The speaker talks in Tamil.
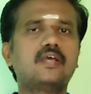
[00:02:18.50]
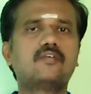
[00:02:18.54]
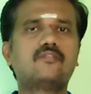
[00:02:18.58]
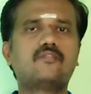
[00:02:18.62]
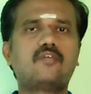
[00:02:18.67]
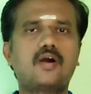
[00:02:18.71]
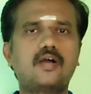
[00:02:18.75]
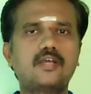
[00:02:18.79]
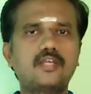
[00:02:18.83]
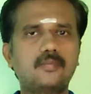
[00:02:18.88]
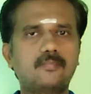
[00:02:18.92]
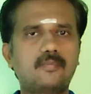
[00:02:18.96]

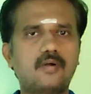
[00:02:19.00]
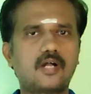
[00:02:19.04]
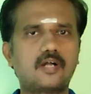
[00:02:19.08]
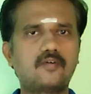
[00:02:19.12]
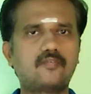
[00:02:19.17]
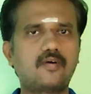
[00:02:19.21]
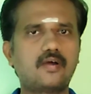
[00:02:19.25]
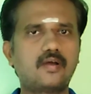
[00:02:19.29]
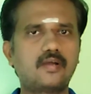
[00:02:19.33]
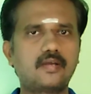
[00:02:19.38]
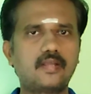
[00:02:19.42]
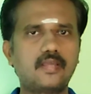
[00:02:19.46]
வாயு
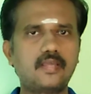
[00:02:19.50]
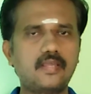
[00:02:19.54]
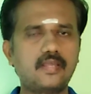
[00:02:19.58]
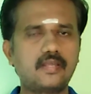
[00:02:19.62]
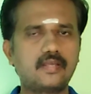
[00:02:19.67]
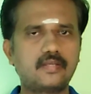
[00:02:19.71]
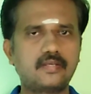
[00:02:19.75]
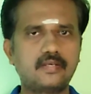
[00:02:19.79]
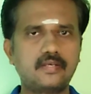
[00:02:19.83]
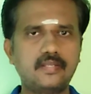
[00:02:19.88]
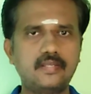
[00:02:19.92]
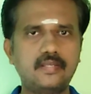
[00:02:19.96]
பகவானை
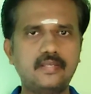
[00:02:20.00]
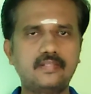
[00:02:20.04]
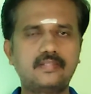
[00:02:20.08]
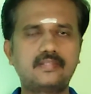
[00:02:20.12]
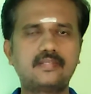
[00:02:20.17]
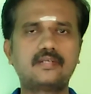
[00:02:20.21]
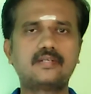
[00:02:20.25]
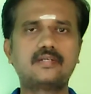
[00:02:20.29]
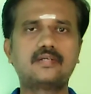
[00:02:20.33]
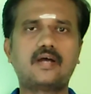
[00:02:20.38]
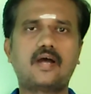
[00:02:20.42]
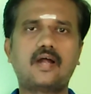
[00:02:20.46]
நீ
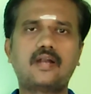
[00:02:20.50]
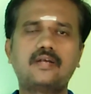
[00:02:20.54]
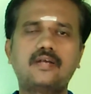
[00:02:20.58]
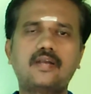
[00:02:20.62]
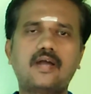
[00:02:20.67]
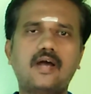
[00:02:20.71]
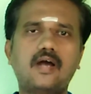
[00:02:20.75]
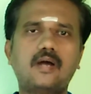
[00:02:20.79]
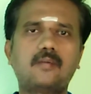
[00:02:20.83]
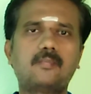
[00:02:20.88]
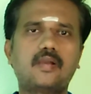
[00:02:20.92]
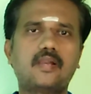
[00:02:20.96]
திரு
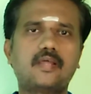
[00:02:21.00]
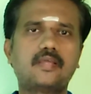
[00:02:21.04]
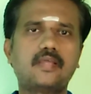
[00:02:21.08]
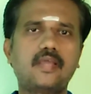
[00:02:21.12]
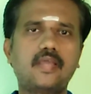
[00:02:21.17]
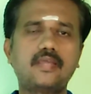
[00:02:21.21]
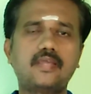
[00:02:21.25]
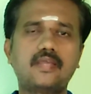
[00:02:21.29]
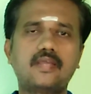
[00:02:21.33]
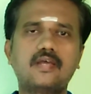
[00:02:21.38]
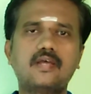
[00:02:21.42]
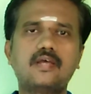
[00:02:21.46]

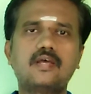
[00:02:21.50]
அண்ணாமலையை